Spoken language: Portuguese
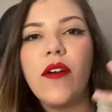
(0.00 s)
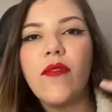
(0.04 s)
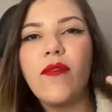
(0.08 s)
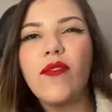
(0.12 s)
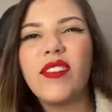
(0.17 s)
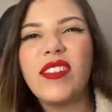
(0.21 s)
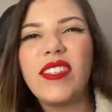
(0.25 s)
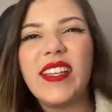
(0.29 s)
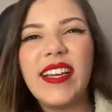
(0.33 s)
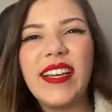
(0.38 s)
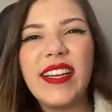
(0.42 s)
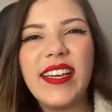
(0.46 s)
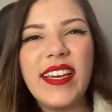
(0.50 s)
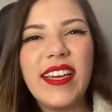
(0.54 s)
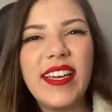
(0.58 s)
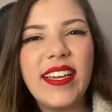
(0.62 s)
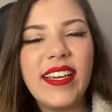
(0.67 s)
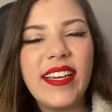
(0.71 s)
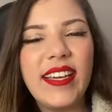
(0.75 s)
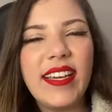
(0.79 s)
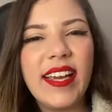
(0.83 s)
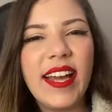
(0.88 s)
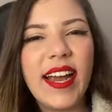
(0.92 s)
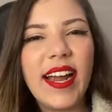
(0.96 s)
você que
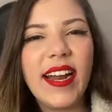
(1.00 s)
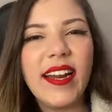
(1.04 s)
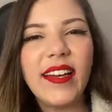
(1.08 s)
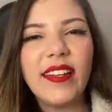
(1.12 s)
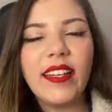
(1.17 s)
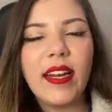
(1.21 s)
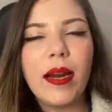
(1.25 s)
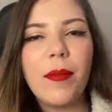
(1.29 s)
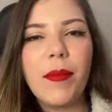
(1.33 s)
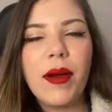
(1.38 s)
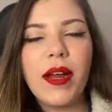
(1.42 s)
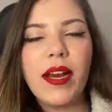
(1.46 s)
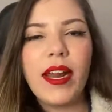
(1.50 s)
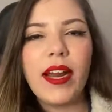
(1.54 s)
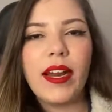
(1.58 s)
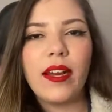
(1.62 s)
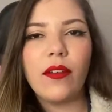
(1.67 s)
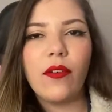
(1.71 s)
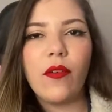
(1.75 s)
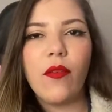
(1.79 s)
quer trabalhar